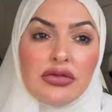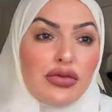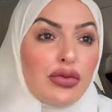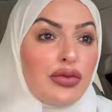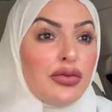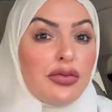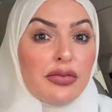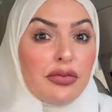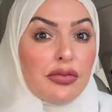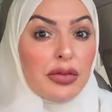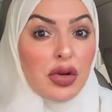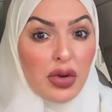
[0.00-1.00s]
نشوف
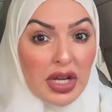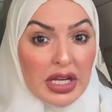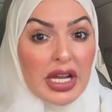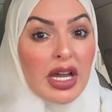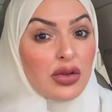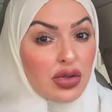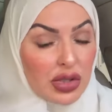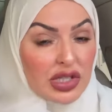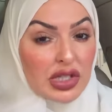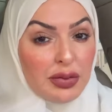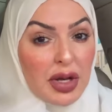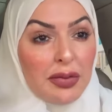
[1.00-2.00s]
من وين جاي وشو
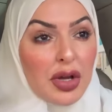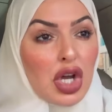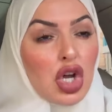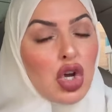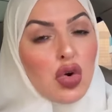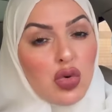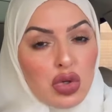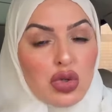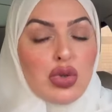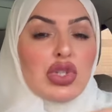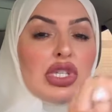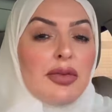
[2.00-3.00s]
السبب وشو
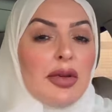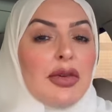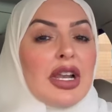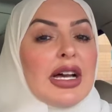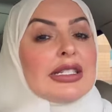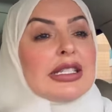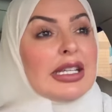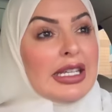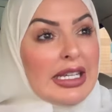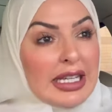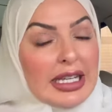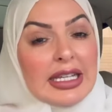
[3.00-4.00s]
السبب
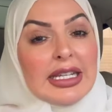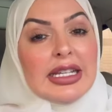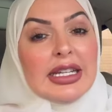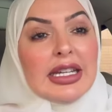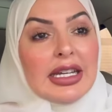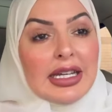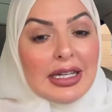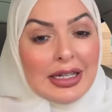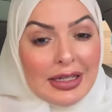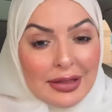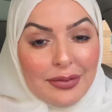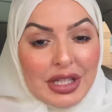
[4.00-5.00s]
الأصلي اللي
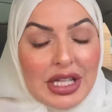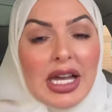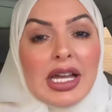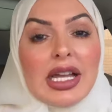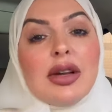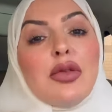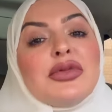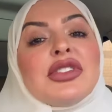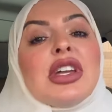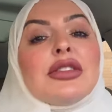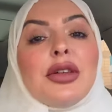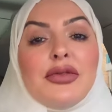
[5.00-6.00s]
متحكم
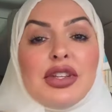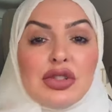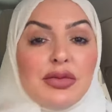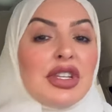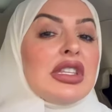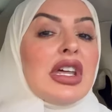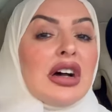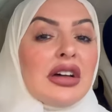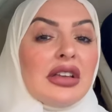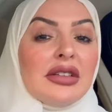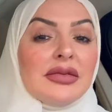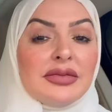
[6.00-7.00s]
ومسيطر فيك من
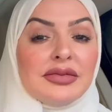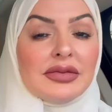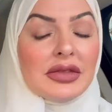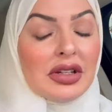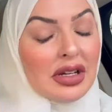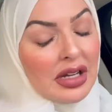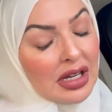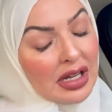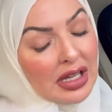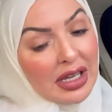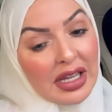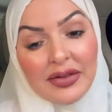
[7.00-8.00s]
الداخل
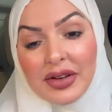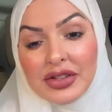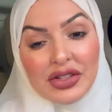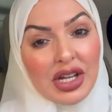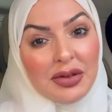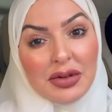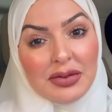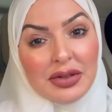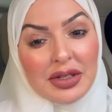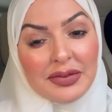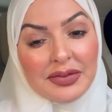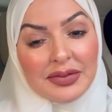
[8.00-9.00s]
الله يحفظك يا
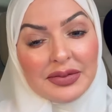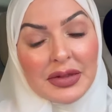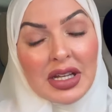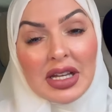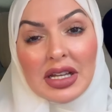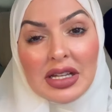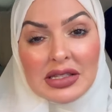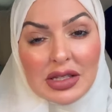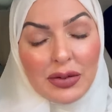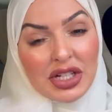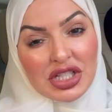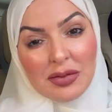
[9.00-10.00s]
حبيبتي
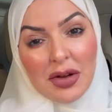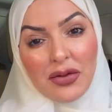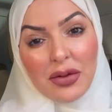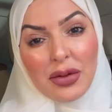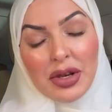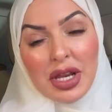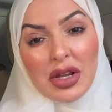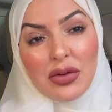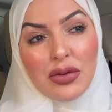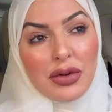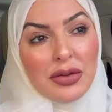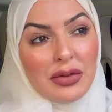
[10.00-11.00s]
الزواج المفروض أنه
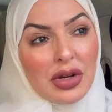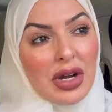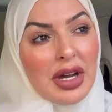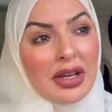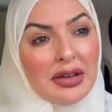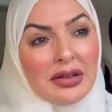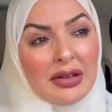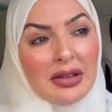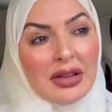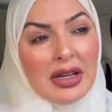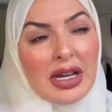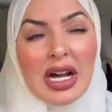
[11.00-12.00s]
يكون مكان
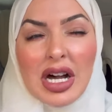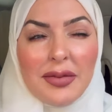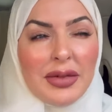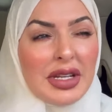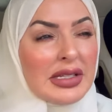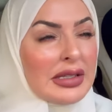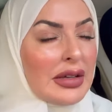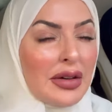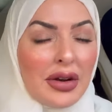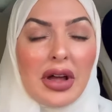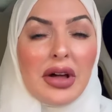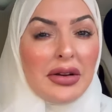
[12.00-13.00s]
آمن
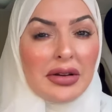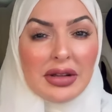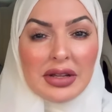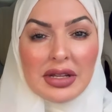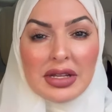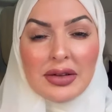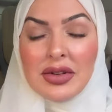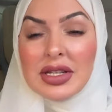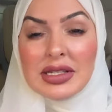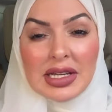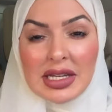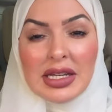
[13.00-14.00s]
استقرار في
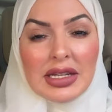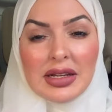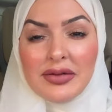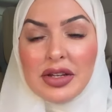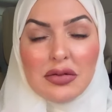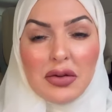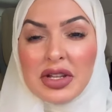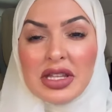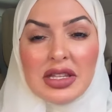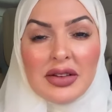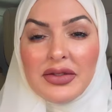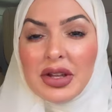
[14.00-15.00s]
سكينة في
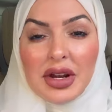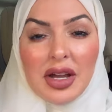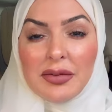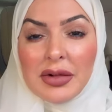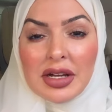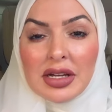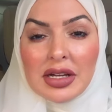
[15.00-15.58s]
مودة في رحمة